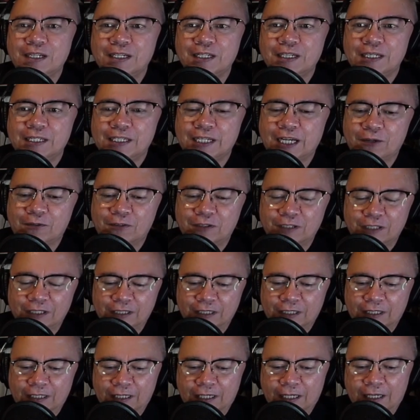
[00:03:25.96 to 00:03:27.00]
Now,
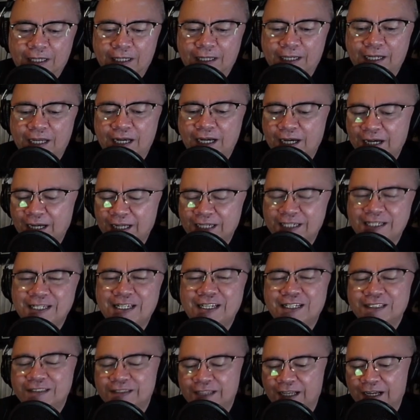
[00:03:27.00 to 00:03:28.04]
lahat
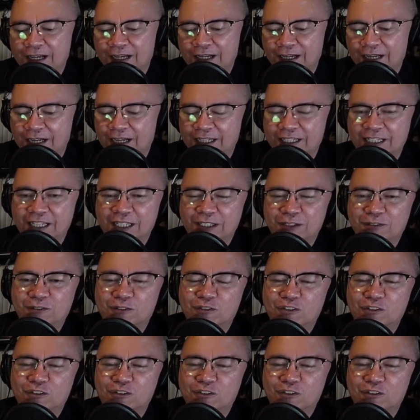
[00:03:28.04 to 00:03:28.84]
ng tahanan, no,